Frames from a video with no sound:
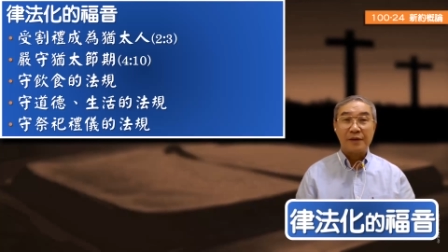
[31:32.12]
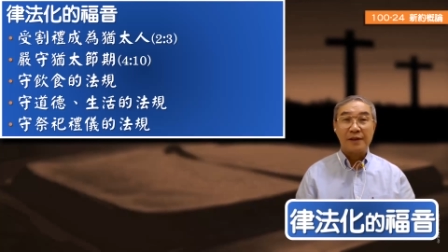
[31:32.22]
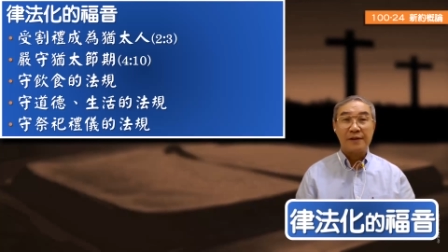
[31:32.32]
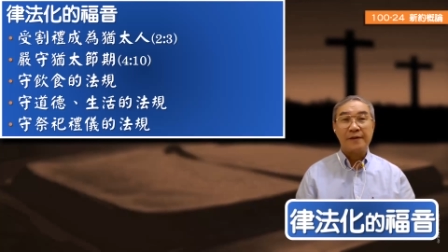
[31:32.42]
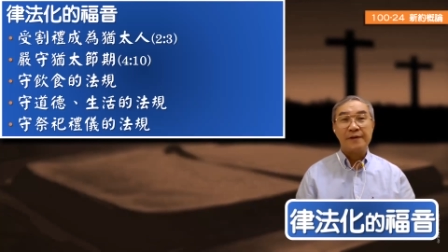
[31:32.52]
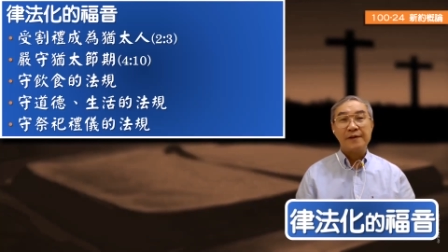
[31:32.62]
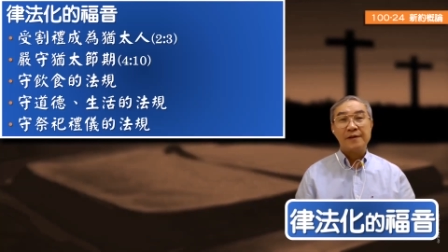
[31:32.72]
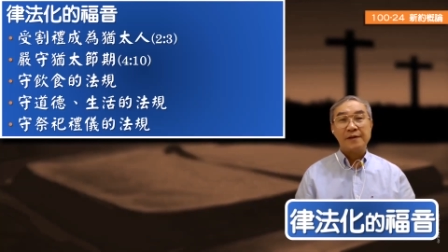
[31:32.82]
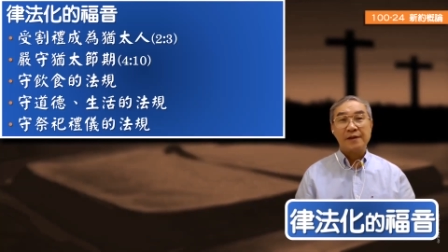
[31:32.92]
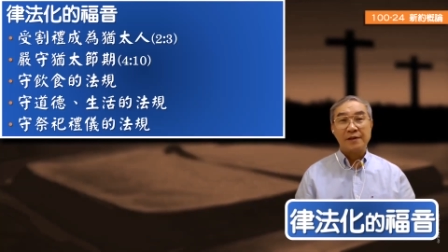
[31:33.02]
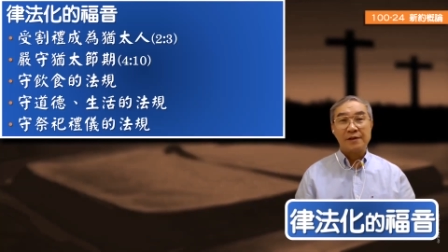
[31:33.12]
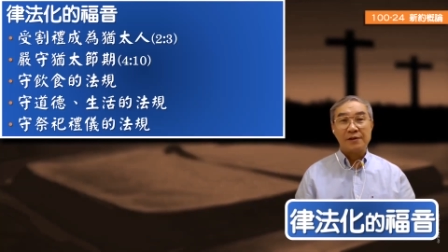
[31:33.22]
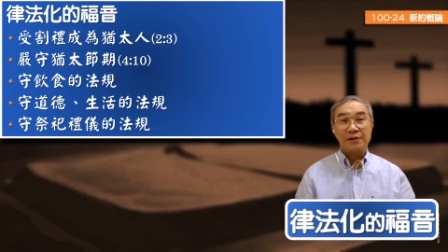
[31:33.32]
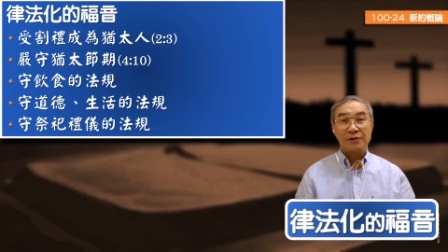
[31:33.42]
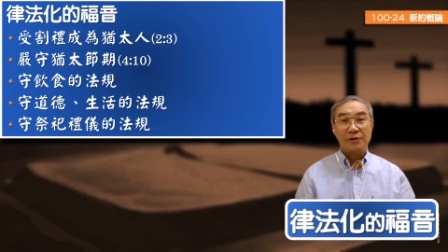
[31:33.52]
啊，
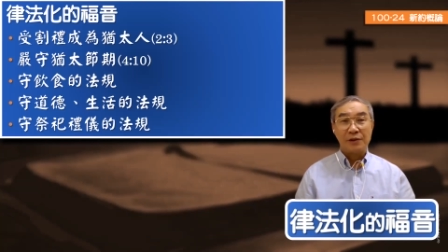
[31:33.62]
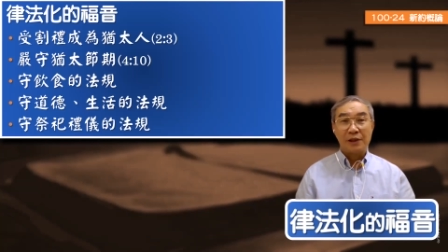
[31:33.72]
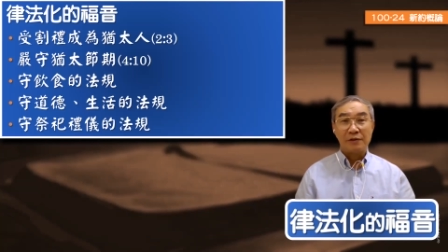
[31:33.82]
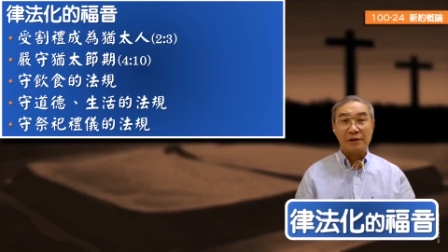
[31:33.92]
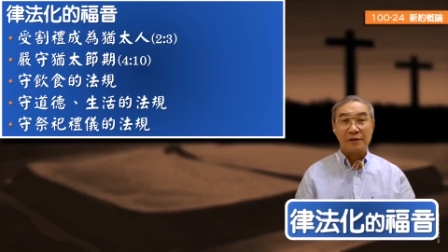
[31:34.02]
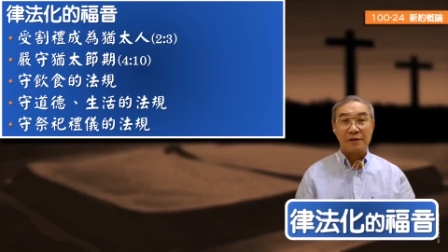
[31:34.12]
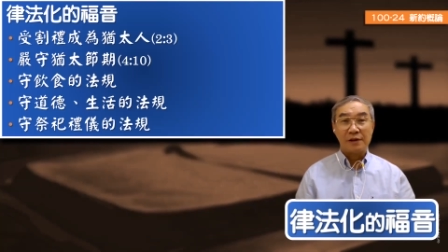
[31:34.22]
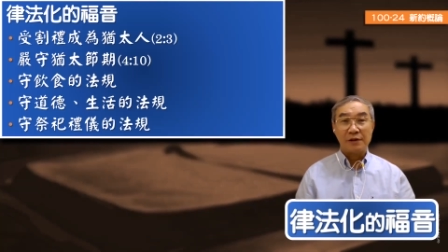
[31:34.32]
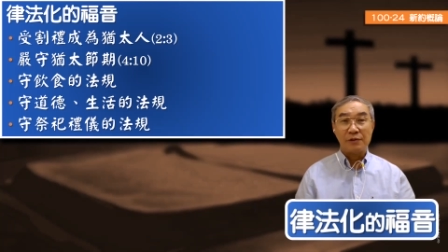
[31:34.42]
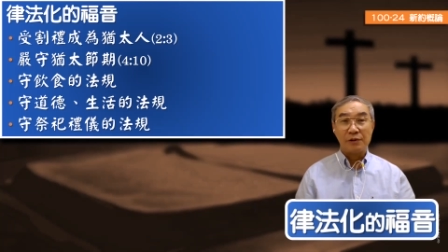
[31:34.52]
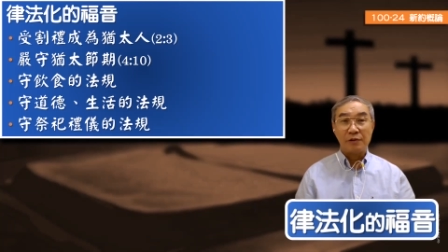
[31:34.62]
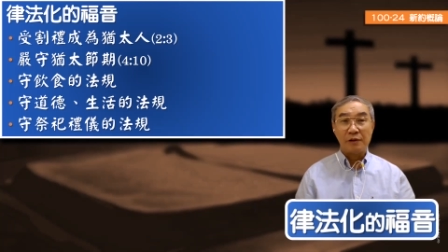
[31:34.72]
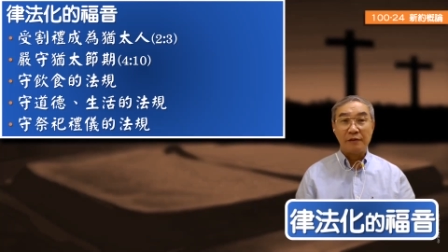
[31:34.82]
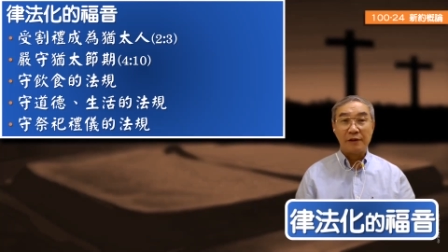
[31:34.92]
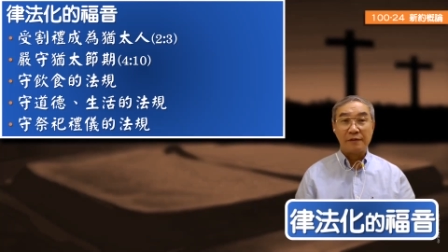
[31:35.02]
呃，守道德生活的
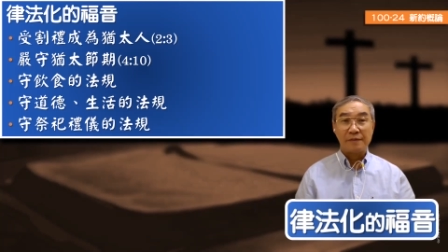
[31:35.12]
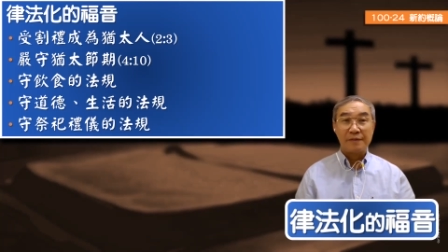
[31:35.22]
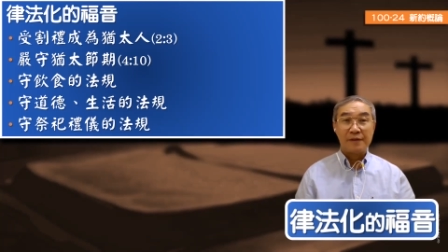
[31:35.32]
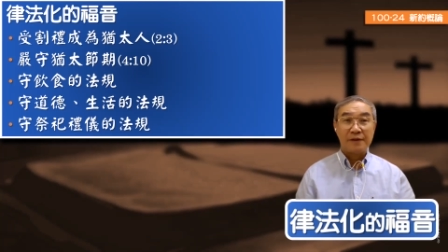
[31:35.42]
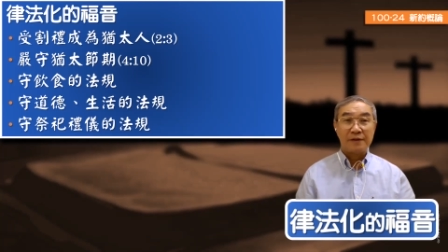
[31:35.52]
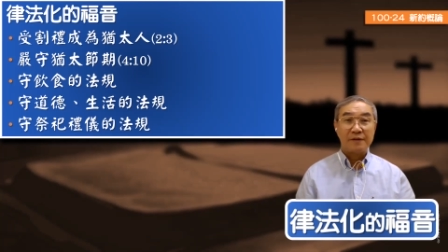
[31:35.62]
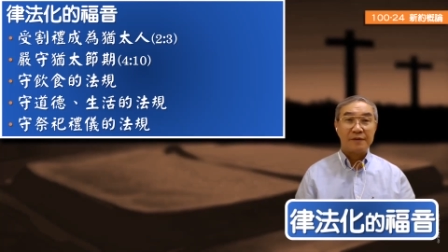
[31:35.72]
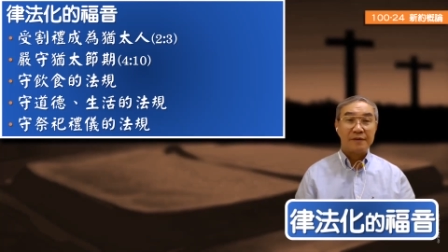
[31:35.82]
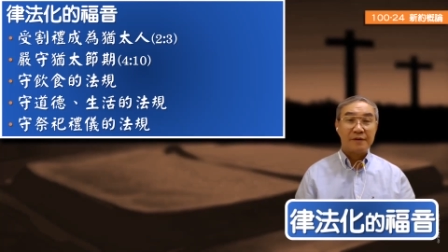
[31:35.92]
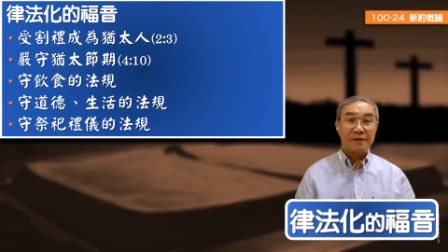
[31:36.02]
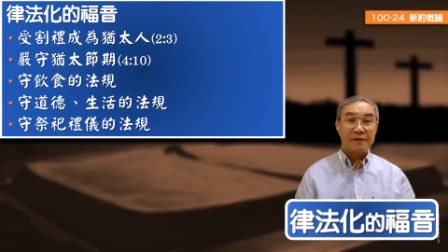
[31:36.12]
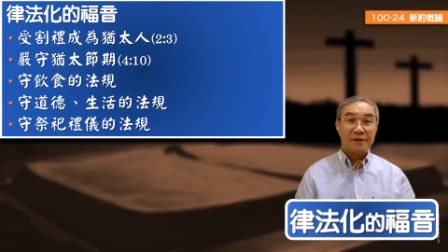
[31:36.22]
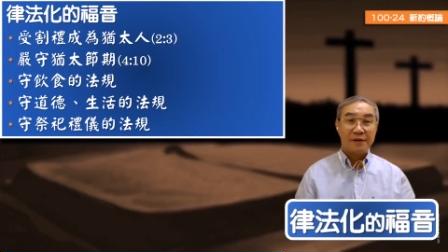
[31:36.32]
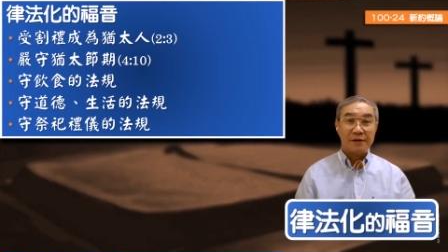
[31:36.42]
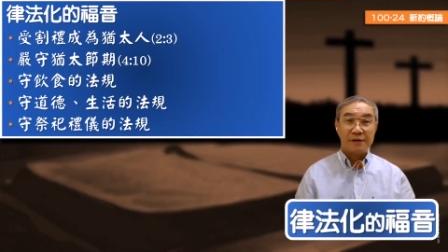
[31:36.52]
规范啊，
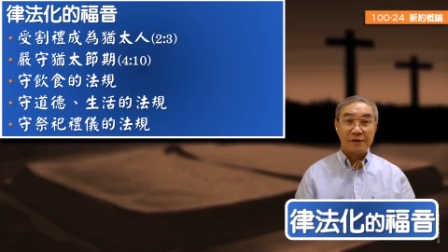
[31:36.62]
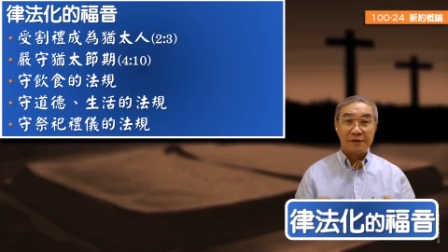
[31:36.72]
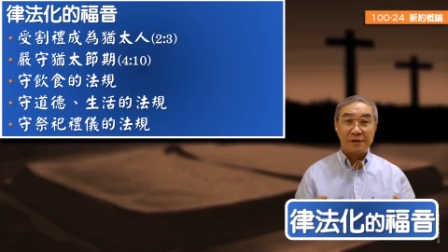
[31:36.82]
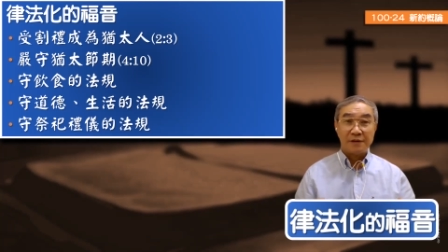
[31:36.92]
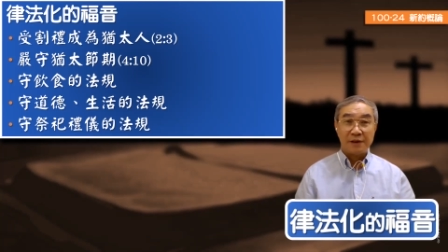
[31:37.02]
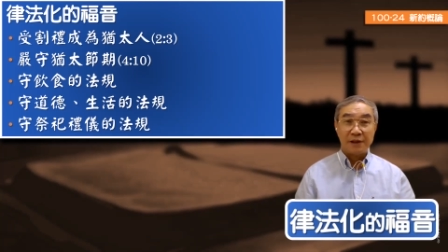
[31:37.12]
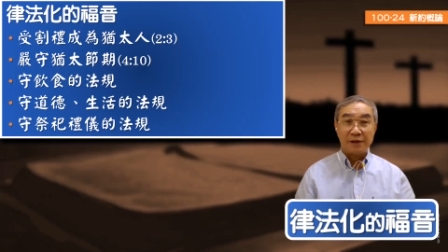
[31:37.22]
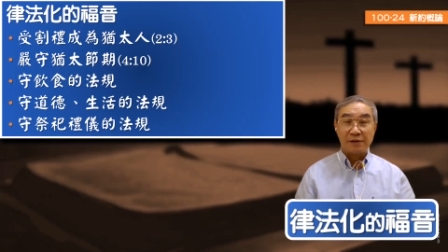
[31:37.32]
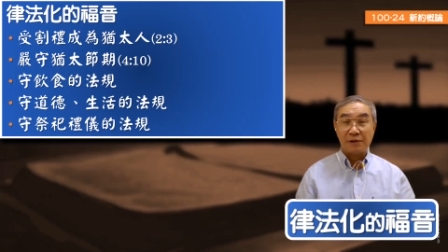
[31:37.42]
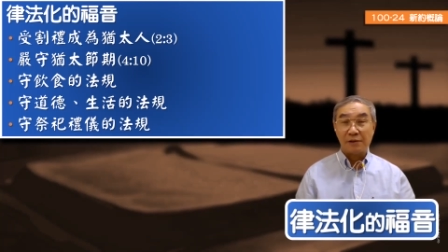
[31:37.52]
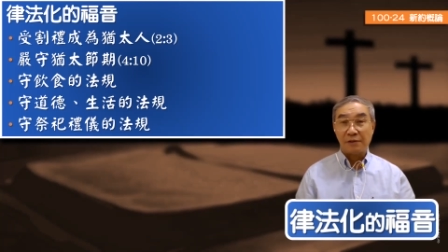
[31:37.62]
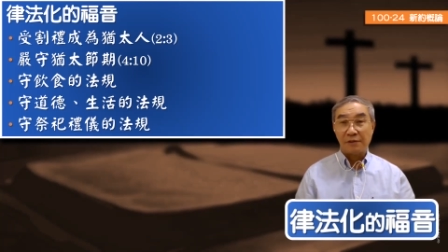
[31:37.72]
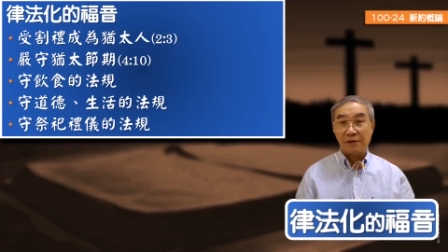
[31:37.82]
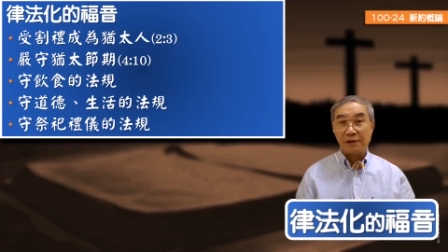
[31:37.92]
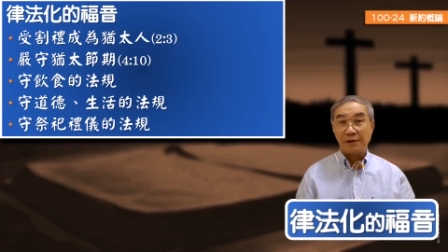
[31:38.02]
甚至也要守
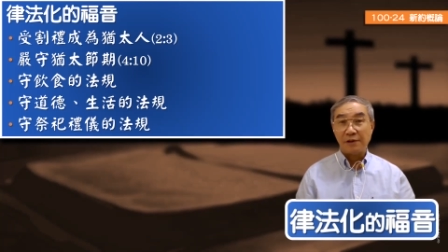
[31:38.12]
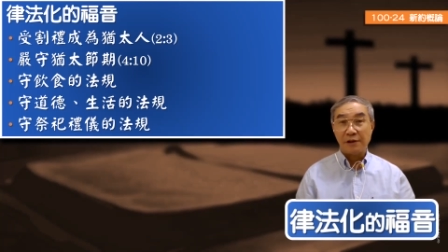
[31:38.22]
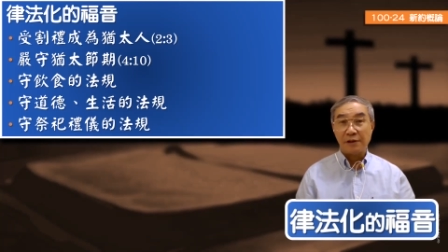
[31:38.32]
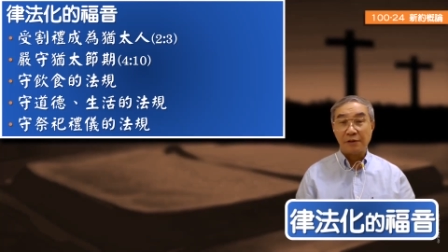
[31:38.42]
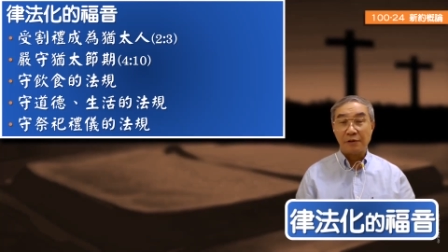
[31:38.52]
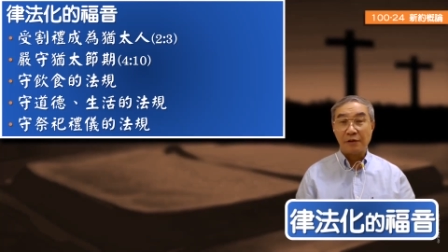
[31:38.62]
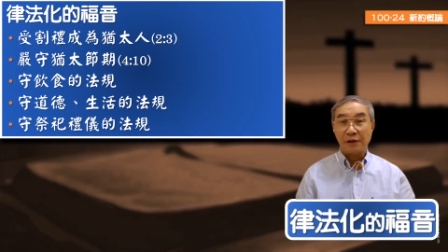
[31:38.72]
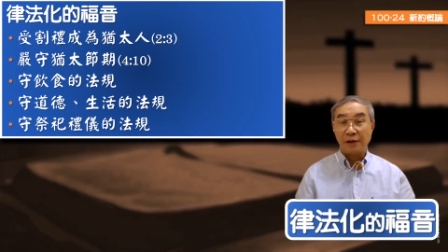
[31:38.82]
祀礼仪的规范。